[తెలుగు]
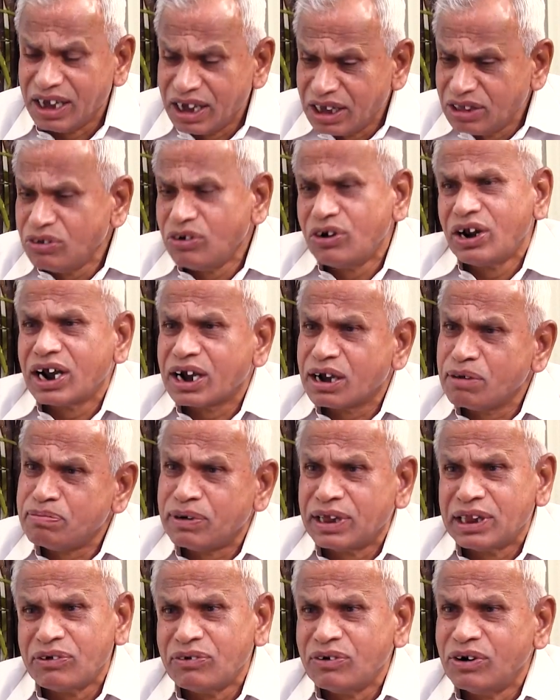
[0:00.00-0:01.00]
ఏదో రక
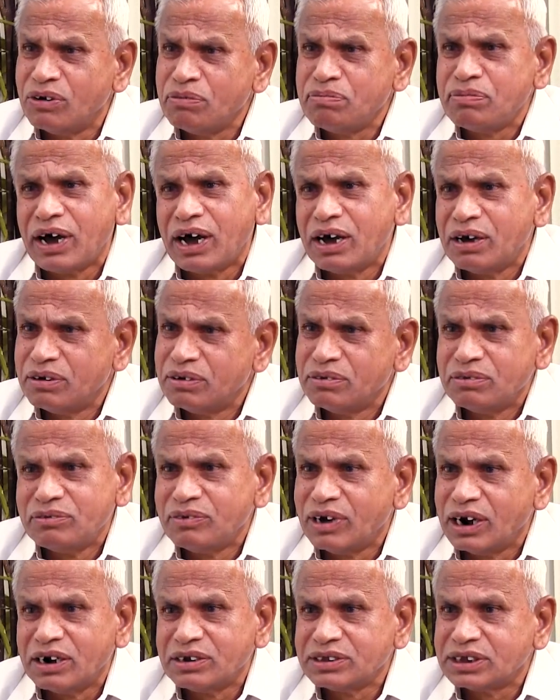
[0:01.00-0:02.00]
పదవిలో
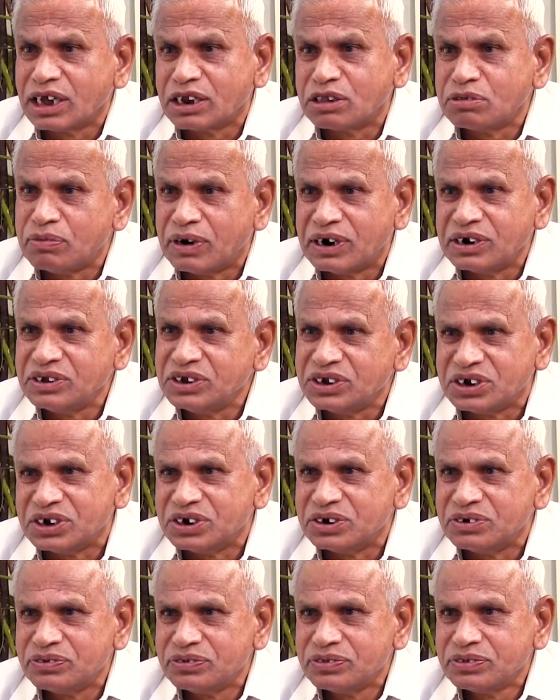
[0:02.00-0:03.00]
వాళ్ళని సర్దుబాటు
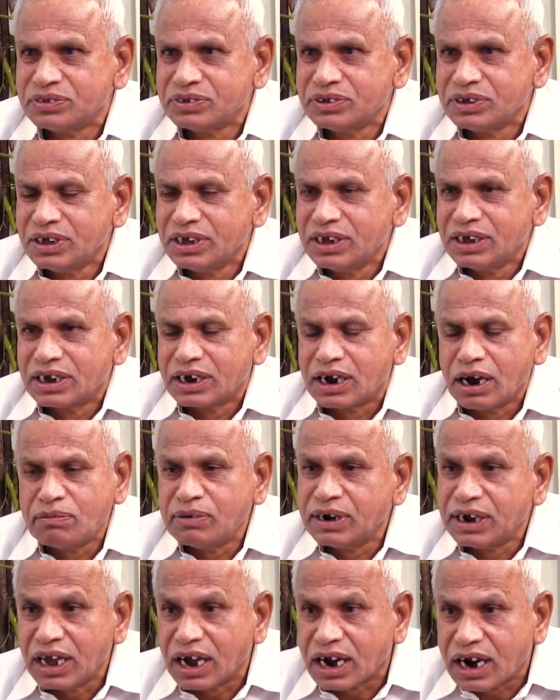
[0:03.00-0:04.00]
చేశాడు
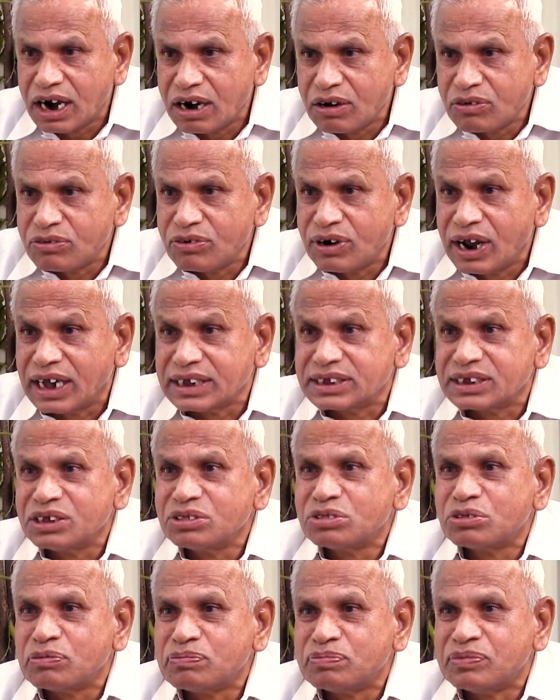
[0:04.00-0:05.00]
కాబట్టి ఎక్కడ కూడా
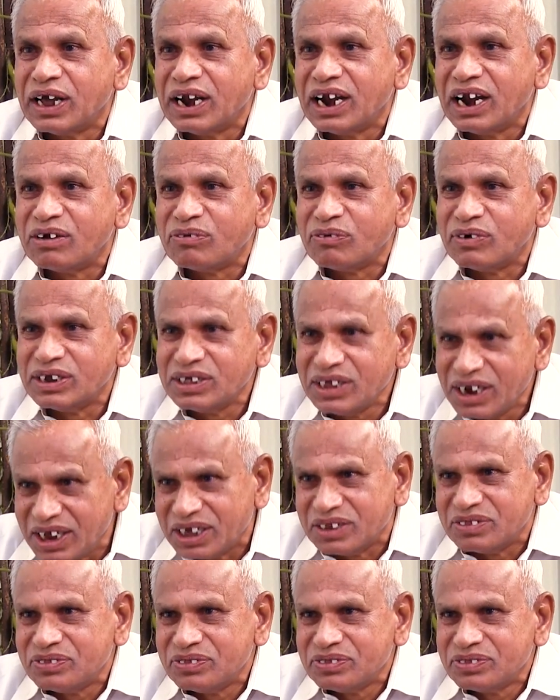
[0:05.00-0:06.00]
అసంతృప్తి అనేటువంటిది
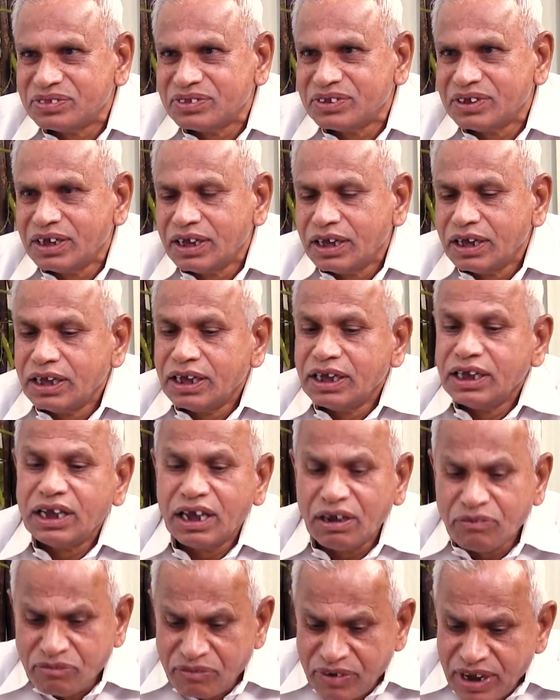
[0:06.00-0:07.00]
లేదు
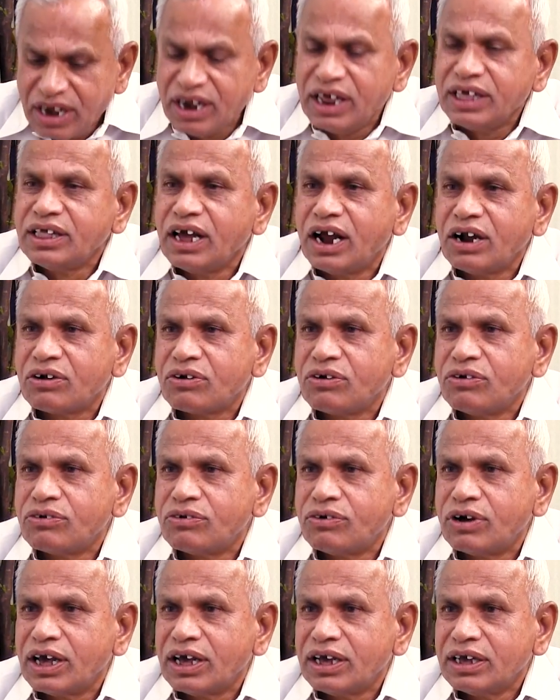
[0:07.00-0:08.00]
ఇక వీళ్ళ దాంట్లో
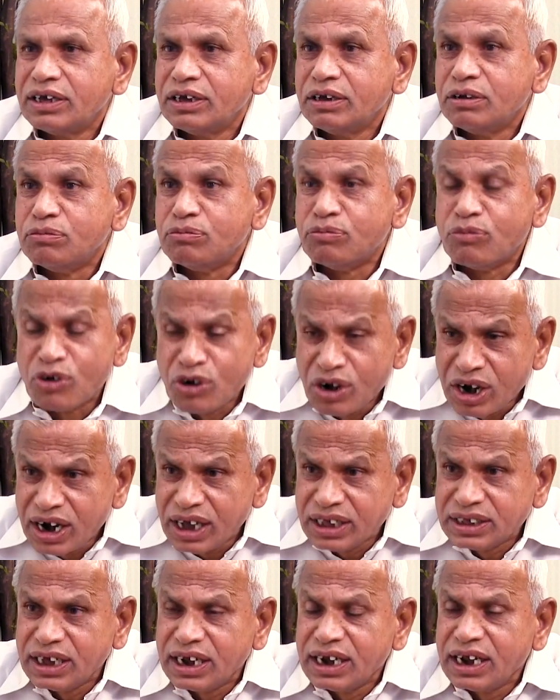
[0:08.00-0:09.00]
కూడా మొన్న
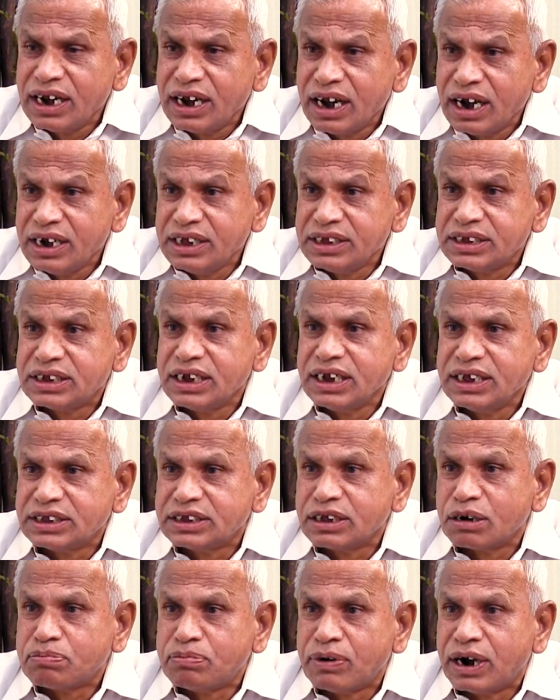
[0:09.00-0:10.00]
జరిగిన
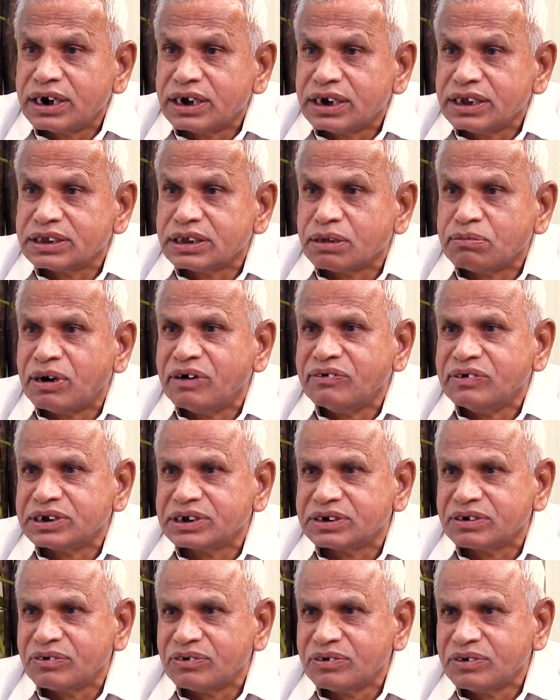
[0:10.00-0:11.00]
లెజిస్లేచర్ పార్టీ
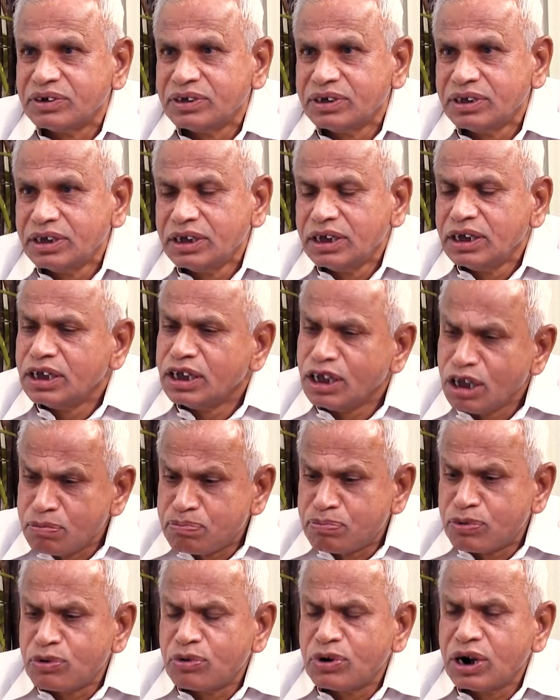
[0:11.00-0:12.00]
సమావేశంలో Hmm.
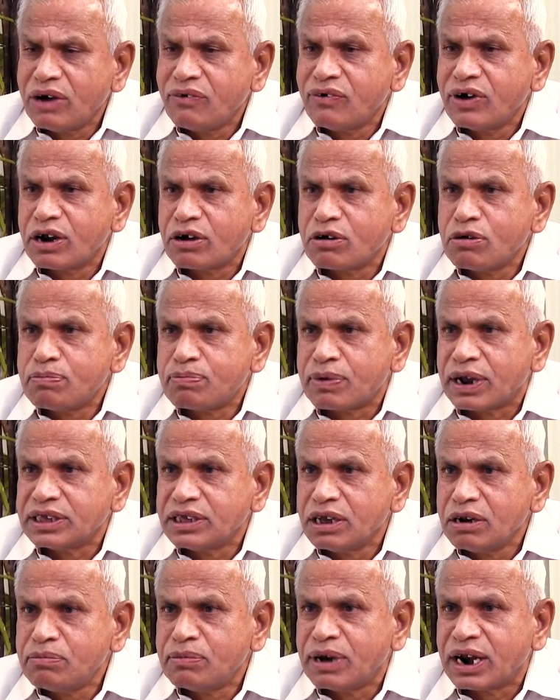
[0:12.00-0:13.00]
ఇప్పుడున్న వరకు
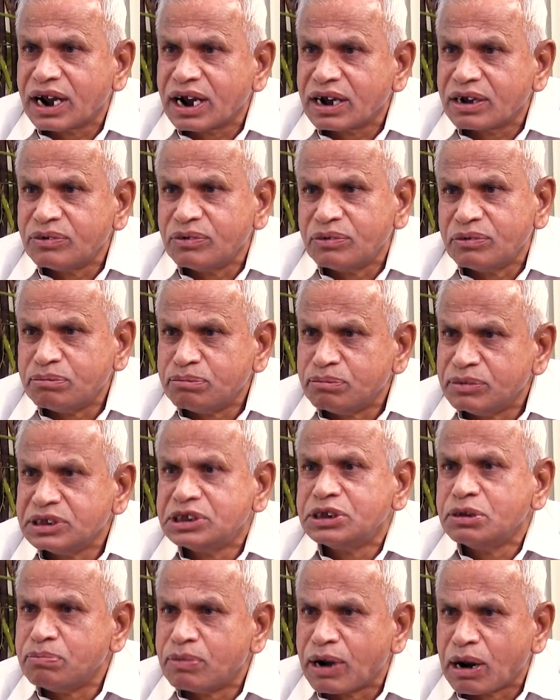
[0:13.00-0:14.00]
ప్రజలు మనకు
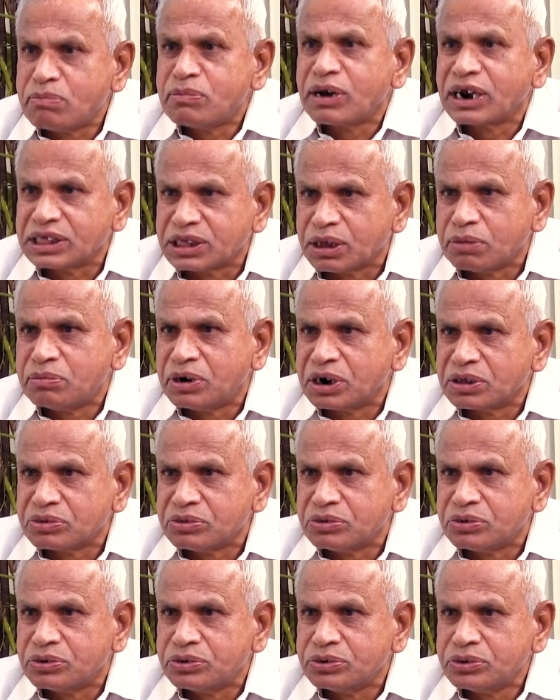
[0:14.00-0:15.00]
మంచి బ్రహ్మరథం
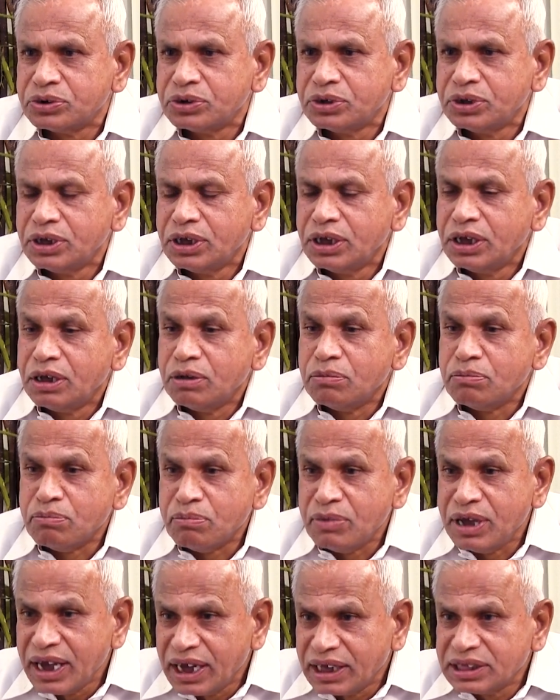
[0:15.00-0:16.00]
పడుతుండ్రు hmm.
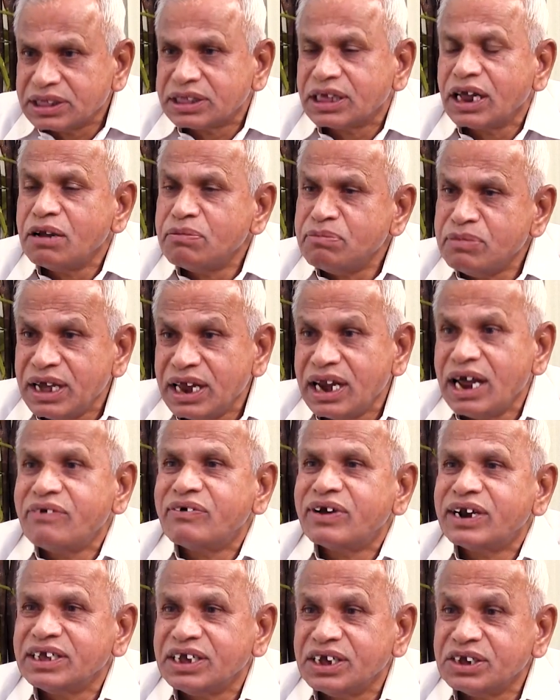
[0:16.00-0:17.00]
మీ అంతలో
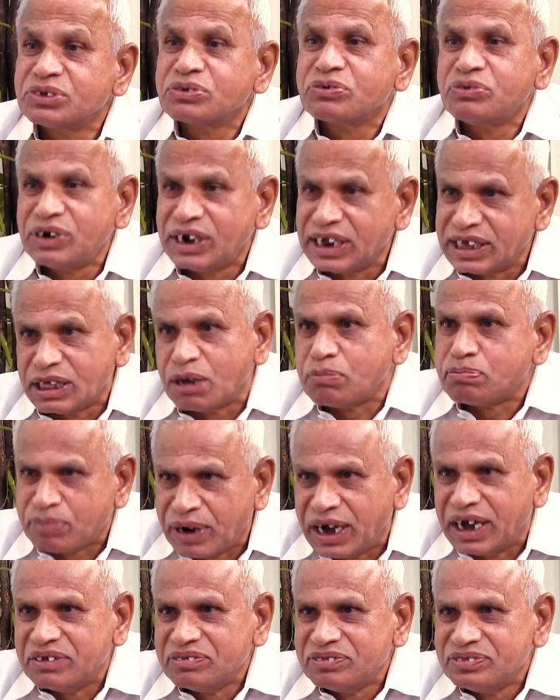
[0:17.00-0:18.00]
మీరేమైనా చేసుకుంటే తప్ప
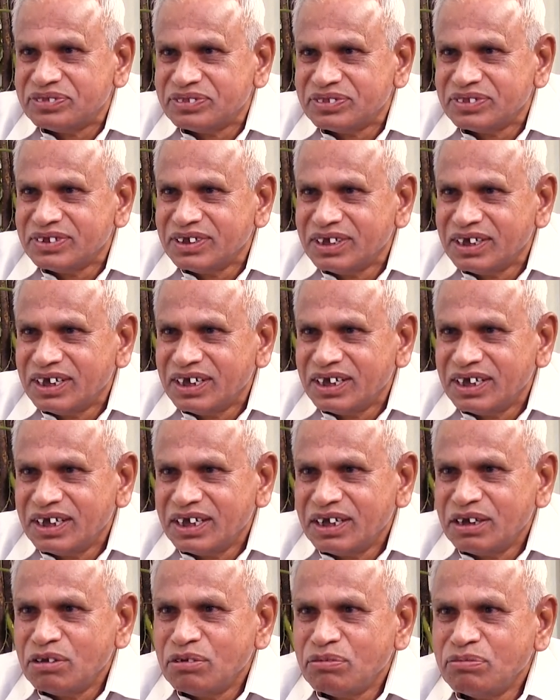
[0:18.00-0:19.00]
hmm.
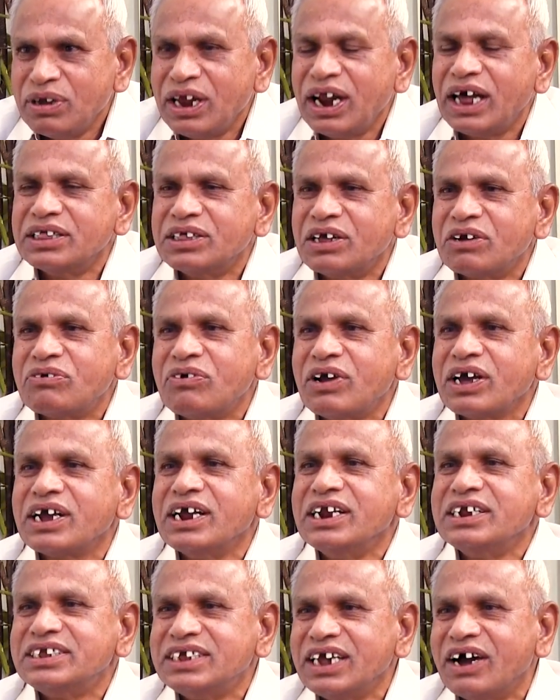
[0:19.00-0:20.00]
మీరు అందరూ కూడా
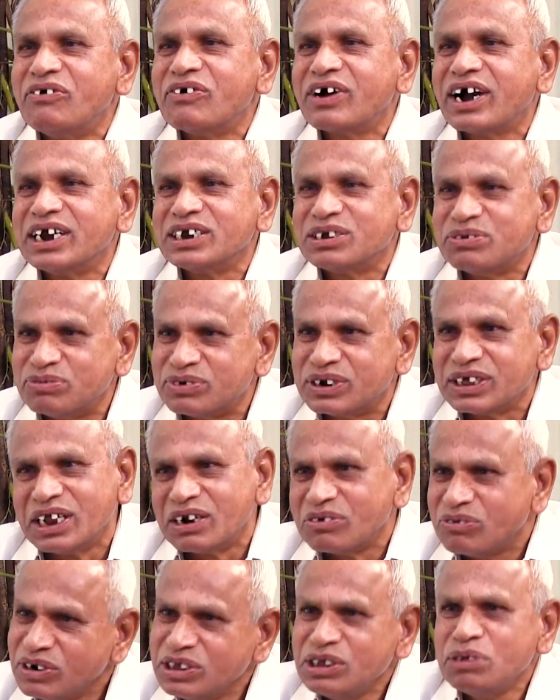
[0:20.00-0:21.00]
గెలిచే అవకాశం ఉంటుంది
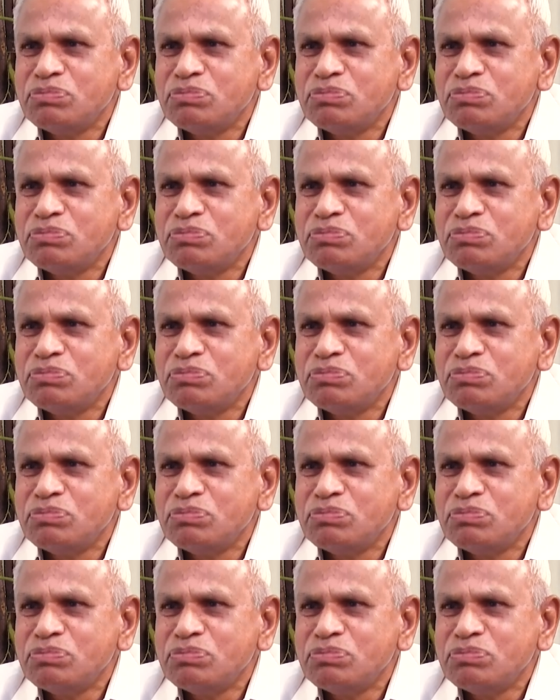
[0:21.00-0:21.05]
అని కూడా